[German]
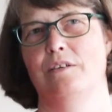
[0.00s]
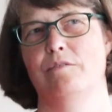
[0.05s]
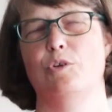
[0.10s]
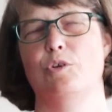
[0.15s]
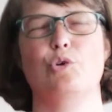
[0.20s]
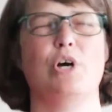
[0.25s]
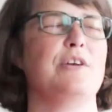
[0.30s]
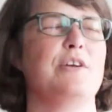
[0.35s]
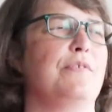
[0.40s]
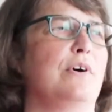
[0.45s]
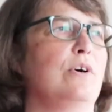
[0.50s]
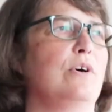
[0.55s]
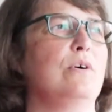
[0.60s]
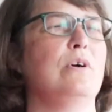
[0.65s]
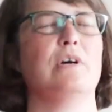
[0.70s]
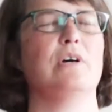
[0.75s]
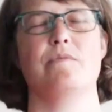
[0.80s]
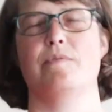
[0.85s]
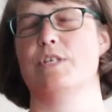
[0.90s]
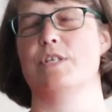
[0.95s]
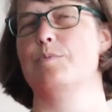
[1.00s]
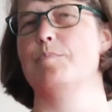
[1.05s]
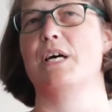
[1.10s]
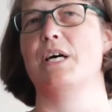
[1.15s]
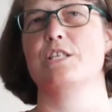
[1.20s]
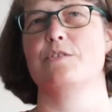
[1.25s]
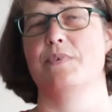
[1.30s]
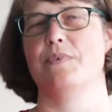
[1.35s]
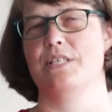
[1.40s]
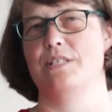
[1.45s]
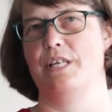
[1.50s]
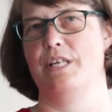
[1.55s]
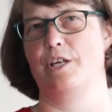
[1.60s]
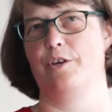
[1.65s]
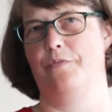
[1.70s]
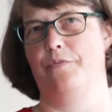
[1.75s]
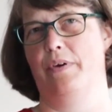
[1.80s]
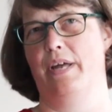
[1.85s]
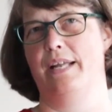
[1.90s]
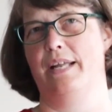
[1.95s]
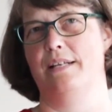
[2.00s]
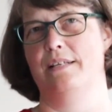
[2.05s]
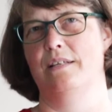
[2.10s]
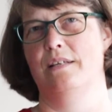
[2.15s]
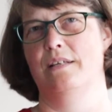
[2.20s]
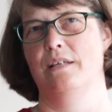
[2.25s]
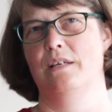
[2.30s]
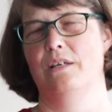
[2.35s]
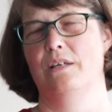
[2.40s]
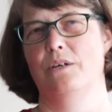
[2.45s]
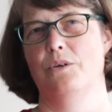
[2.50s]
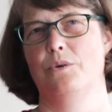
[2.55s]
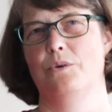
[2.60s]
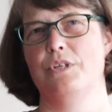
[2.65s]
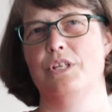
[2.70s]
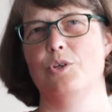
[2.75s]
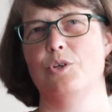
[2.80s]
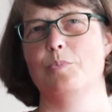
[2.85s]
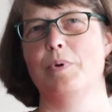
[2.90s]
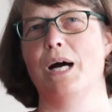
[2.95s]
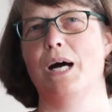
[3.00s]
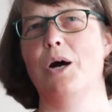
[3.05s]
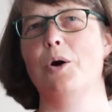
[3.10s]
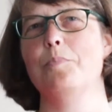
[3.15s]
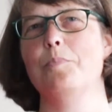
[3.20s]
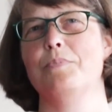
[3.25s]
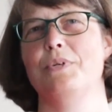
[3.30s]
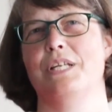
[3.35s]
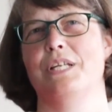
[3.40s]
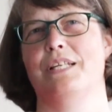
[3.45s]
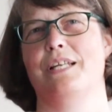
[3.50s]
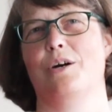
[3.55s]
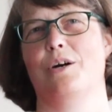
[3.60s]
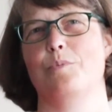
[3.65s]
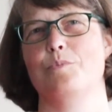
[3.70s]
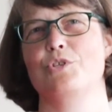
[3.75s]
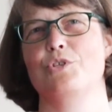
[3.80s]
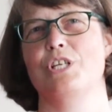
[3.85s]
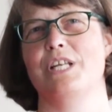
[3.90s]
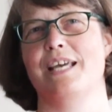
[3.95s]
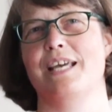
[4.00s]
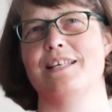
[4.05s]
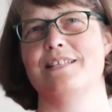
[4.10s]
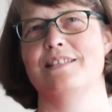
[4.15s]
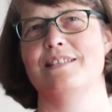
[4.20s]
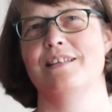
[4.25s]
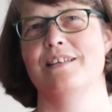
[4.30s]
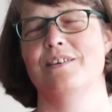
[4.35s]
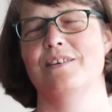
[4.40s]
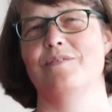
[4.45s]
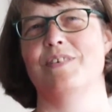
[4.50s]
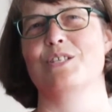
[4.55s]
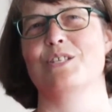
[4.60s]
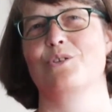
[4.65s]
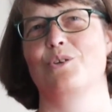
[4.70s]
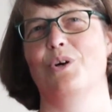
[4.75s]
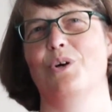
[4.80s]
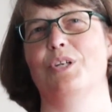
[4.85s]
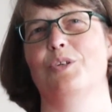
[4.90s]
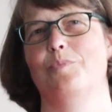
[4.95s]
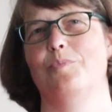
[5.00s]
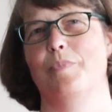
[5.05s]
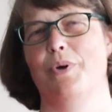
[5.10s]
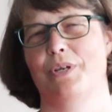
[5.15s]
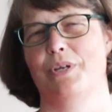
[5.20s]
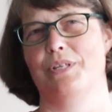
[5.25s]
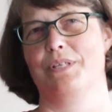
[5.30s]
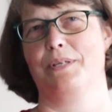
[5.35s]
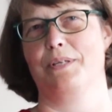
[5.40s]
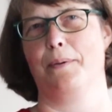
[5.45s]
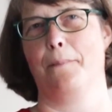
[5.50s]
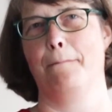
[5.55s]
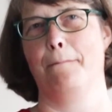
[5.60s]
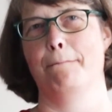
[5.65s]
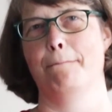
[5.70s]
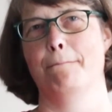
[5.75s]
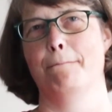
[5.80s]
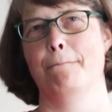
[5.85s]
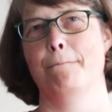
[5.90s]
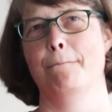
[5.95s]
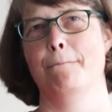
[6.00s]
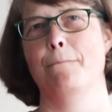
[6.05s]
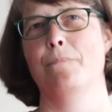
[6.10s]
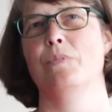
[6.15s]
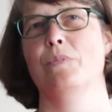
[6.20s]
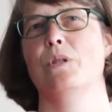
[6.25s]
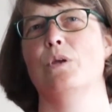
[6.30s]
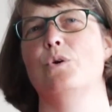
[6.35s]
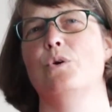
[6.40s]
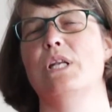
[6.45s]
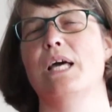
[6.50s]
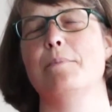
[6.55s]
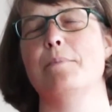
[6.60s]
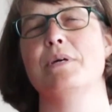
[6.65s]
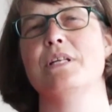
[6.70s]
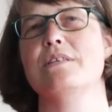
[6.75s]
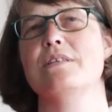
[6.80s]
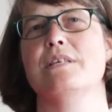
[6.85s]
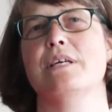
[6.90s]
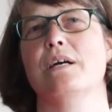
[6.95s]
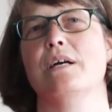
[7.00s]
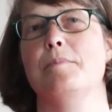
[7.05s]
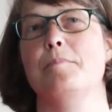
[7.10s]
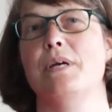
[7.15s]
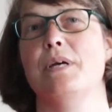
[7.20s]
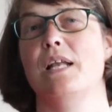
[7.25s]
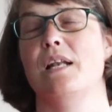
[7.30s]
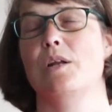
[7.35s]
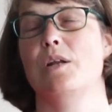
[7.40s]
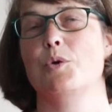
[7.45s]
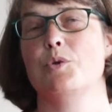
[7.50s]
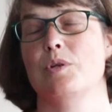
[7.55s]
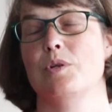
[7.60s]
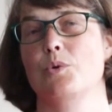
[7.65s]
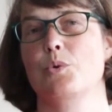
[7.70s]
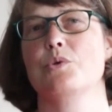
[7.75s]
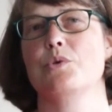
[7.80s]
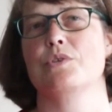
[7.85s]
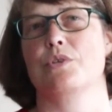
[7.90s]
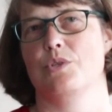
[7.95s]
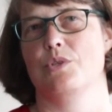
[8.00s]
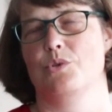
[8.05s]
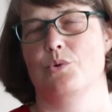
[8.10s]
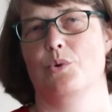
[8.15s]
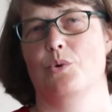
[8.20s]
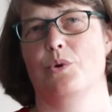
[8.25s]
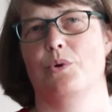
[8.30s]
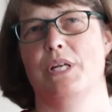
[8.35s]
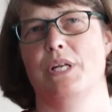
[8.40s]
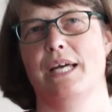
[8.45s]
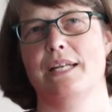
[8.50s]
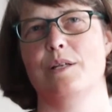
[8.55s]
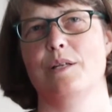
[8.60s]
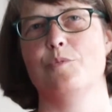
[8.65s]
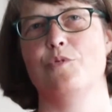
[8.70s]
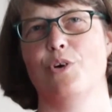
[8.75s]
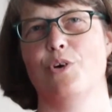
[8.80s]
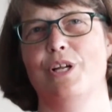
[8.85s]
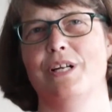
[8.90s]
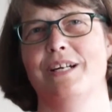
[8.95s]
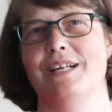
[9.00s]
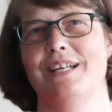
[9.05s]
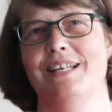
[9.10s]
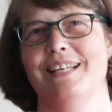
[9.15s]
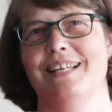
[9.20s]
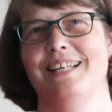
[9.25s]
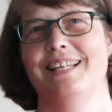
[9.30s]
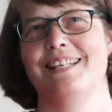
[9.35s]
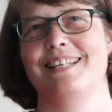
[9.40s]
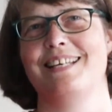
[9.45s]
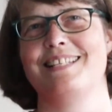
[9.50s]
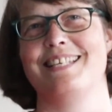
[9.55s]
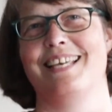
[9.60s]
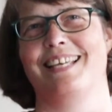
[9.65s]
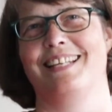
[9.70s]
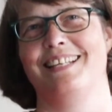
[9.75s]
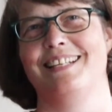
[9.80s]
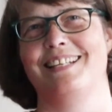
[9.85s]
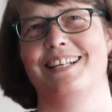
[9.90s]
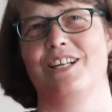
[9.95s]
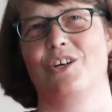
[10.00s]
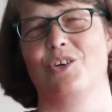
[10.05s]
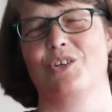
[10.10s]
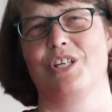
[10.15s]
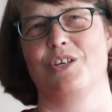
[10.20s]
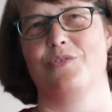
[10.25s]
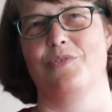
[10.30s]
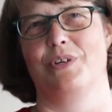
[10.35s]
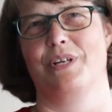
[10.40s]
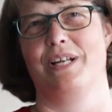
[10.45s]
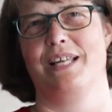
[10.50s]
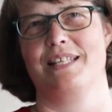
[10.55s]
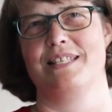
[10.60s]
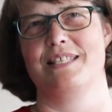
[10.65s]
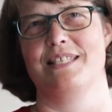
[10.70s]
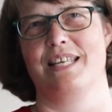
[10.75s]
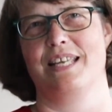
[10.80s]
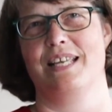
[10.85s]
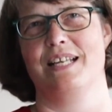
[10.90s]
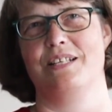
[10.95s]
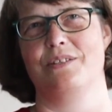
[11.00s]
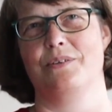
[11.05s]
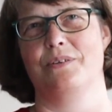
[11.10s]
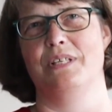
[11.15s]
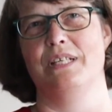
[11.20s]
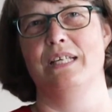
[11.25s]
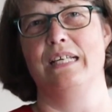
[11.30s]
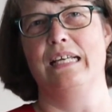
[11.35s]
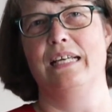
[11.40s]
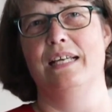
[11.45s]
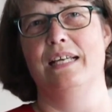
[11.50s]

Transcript: Wenn du einfach irgendwas machst, was dir gefällt und dich überhaupt nicht darum scherst, was Gott möchte. Und damit ist ihre Mähle losgezogen und hat dem Volk tatsächlich dann auch davon erzählt. Und